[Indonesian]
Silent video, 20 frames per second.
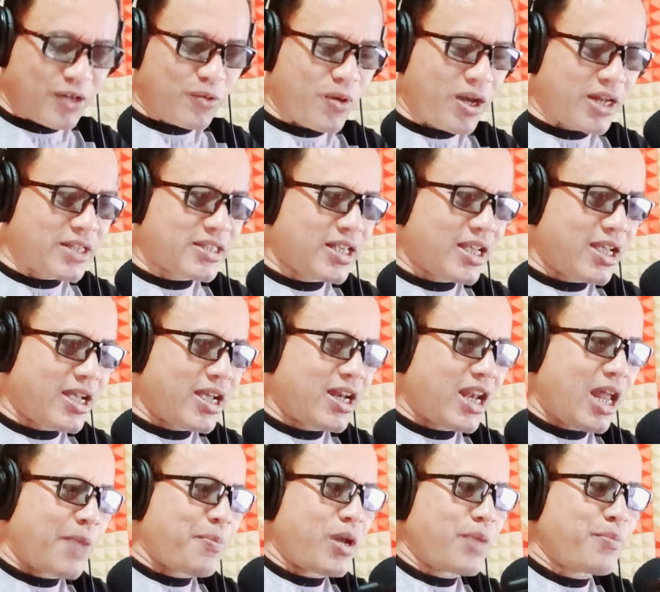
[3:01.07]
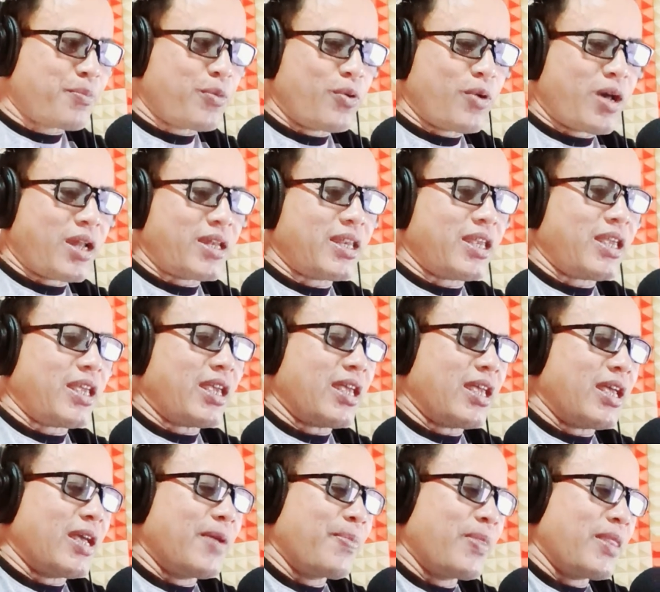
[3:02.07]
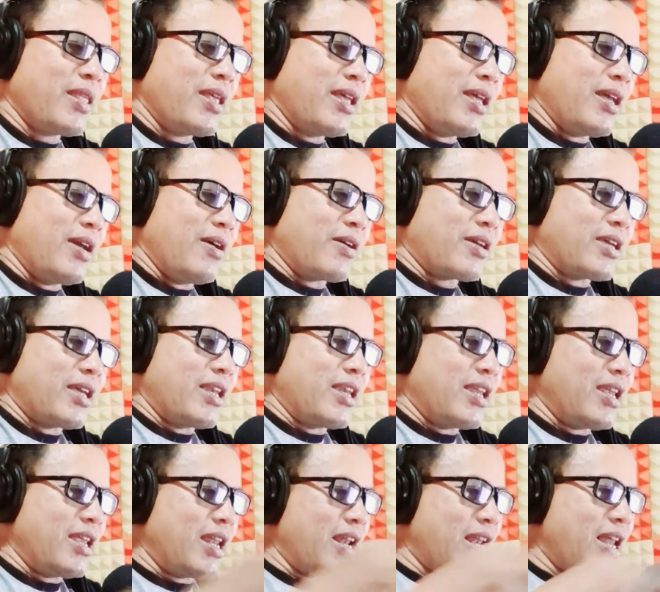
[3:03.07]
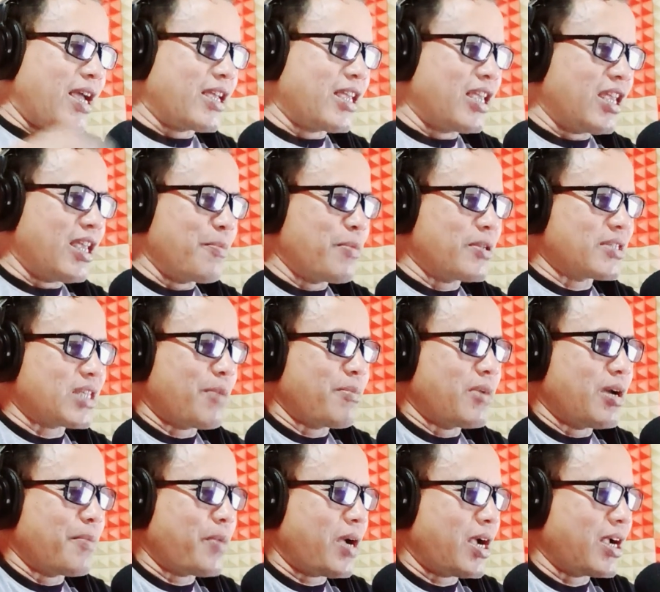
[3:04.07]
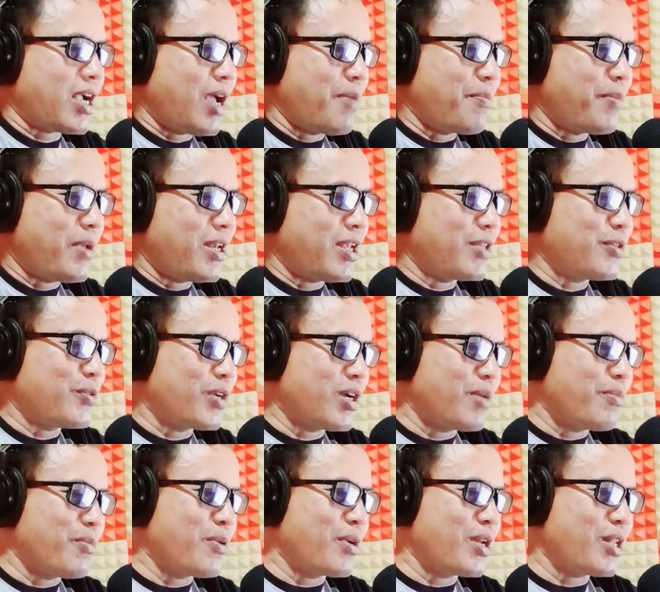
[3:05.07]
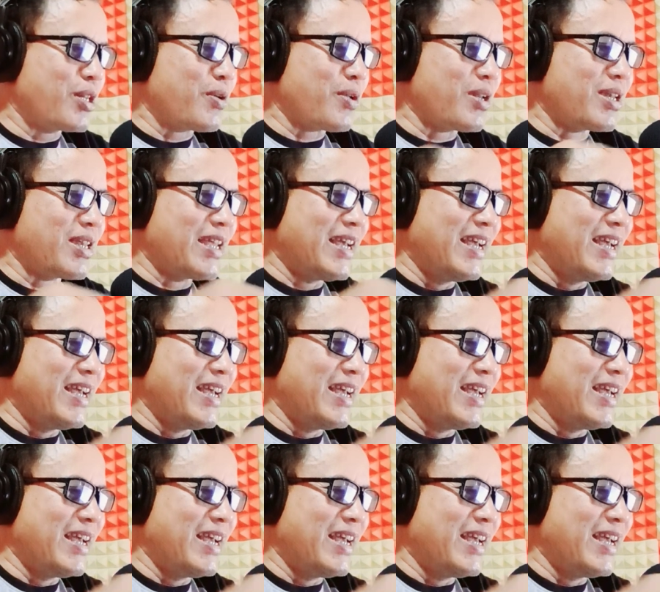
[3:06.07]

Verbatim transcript: nuansa 80-an nih. Oke ini lagi bersama Pak yang juga monitor nih ya.